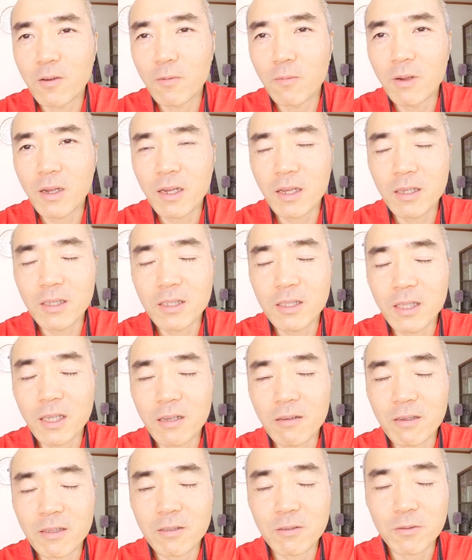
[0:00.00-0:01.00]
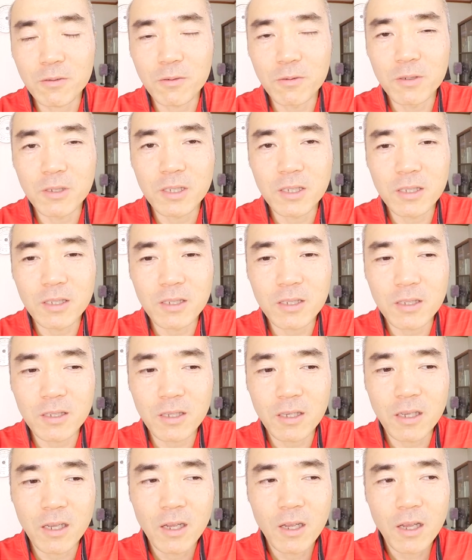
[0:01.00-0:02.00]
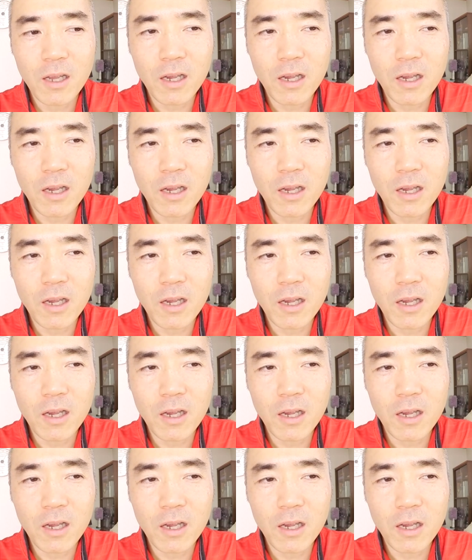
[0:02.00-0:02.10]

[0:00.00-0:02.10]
小判揚げ自体はすごく美味しいし、